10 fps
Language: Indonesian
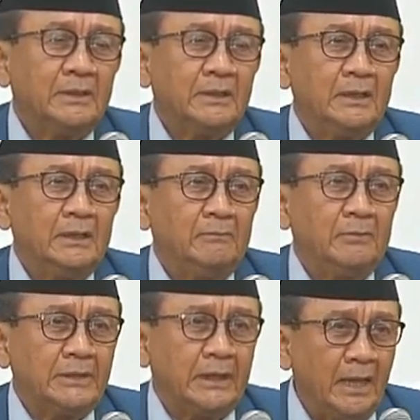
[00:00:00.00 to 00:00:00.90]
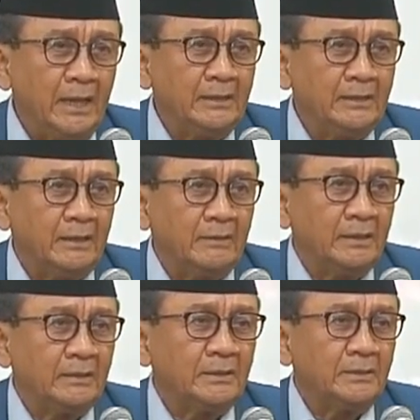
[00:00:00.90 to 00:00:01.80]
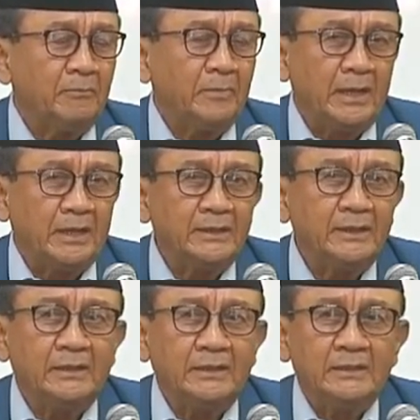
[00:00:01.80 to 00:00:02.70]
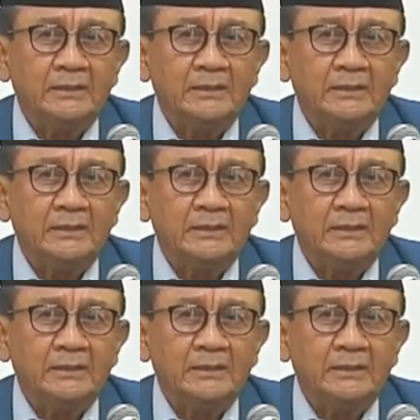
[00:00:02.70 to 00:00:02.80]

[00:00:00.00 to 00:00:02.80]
eh, menyadari dan meyakini